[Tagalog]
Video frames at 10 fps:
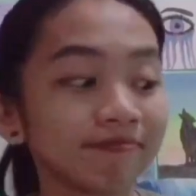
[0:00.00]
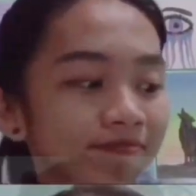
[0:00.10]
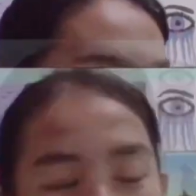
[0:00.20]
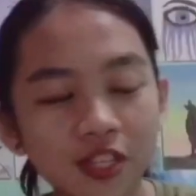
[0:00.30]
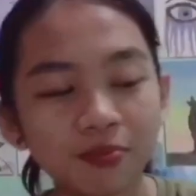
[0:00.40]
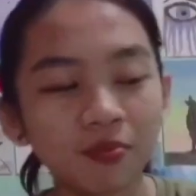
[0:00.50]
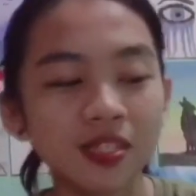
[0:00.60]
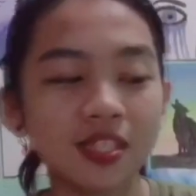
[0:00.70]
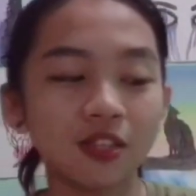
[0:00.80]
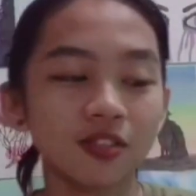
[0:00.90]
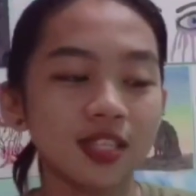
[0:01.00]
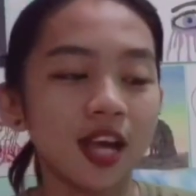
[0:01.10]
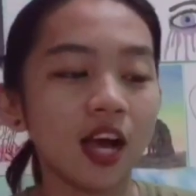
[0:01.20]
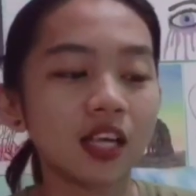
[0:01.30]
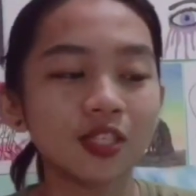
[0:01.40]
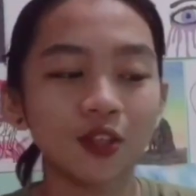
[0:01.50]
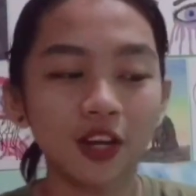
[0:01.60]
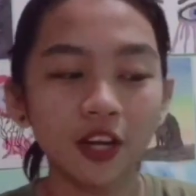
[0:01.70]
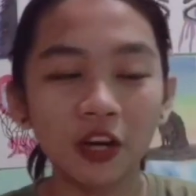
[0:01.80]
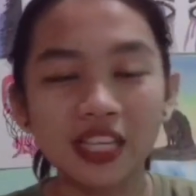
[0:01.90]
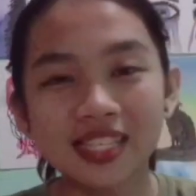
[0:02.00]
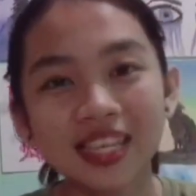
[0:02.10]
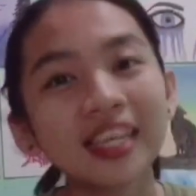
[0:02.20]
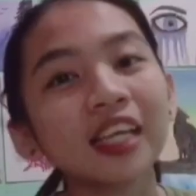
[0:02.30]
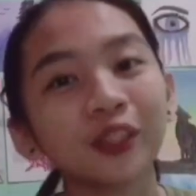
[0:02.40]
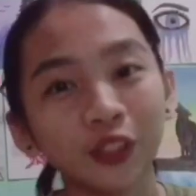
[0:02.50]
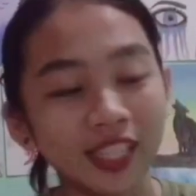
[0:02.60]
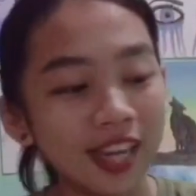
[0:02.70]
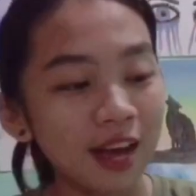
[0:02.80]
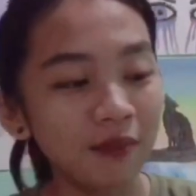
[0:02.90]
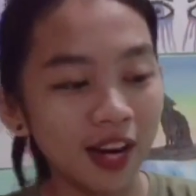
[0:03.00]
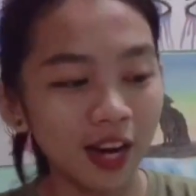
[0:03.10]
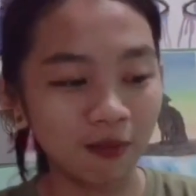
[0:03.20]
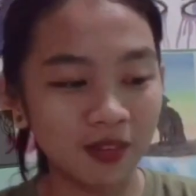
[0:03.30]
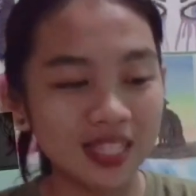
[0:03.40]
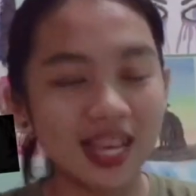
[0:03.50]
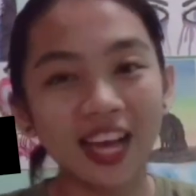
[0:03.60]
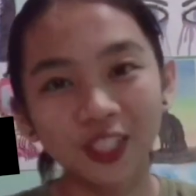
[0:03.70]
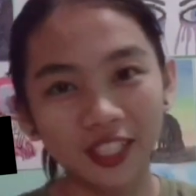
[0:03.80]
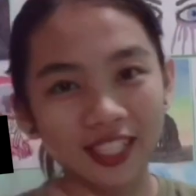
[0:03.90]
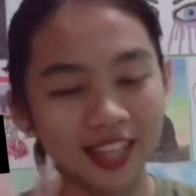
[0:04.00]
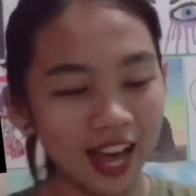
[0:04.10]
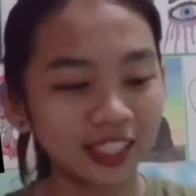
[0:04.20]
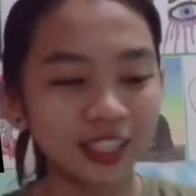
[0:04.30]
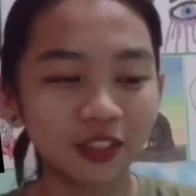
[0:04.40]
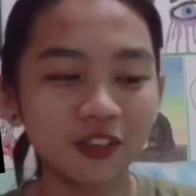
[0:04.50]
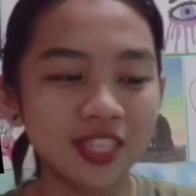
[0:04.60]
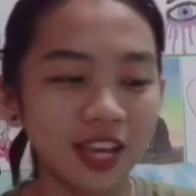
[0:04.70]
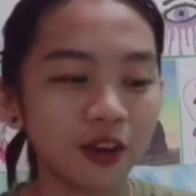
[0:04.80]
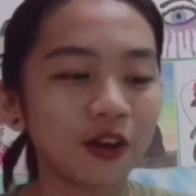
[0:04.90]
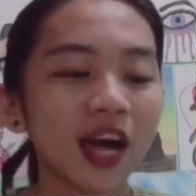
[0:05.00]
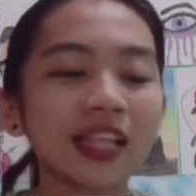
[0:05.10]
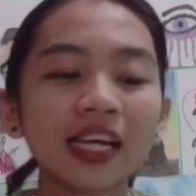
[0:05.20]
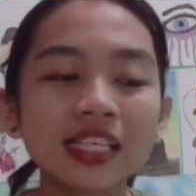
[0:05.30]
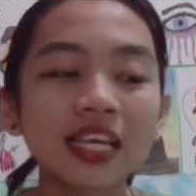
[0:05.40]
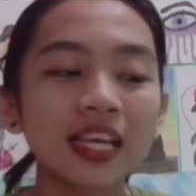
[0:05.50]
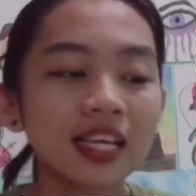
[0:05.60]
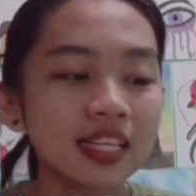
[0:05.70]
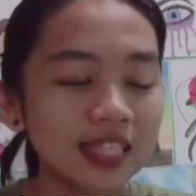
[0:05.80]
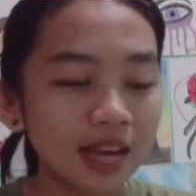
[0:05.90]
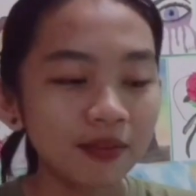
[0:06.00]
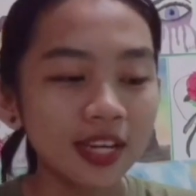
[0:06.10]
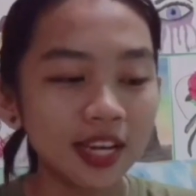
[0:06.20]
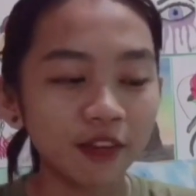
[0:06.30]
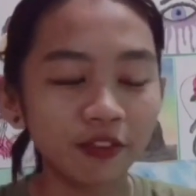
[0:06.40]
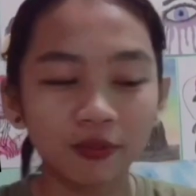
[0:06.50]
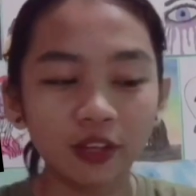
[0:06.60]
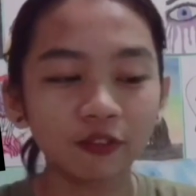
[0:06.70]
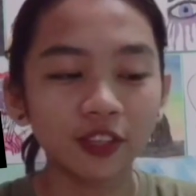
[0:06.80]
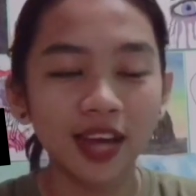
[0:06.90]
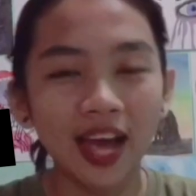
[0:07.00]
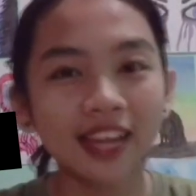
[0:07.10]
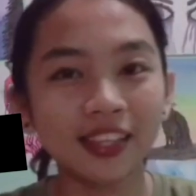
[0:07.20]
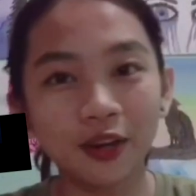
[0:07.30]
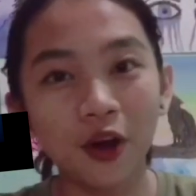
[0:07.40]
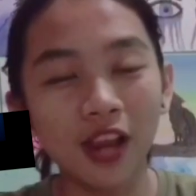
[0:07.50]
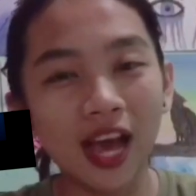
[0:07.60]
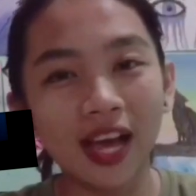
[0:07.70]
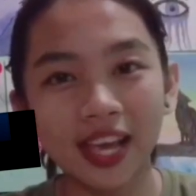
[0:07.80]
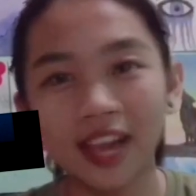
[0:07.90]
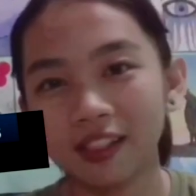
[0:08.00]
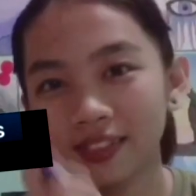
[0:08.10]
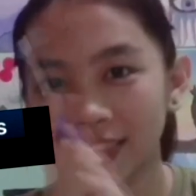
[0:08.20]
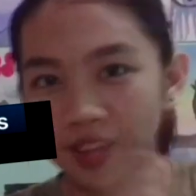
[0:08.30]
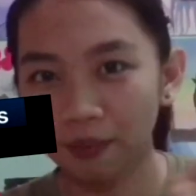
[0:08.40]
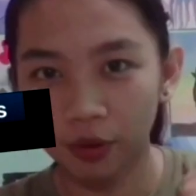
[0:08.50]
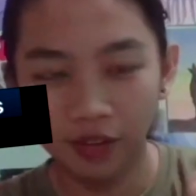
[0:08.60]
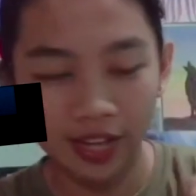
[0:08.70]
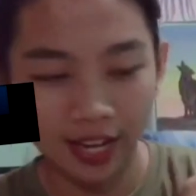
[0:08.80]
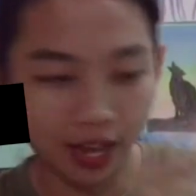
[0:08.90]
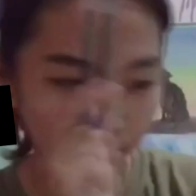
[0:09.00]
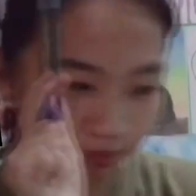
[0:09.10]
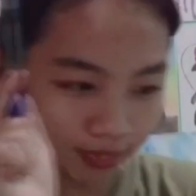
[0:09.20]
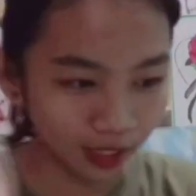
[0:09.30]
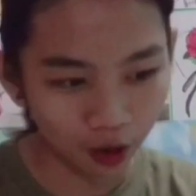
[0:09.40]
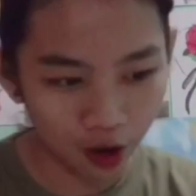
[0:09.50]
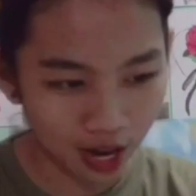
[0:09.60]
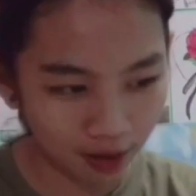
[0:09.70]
First na pumansin dun sa story ko ay si Sheila Milarpis. Hi Sheila, shout out sa'yo. At ang sabi niya, favorite food niya ay tinola. Ayan, number one na yan, tinola.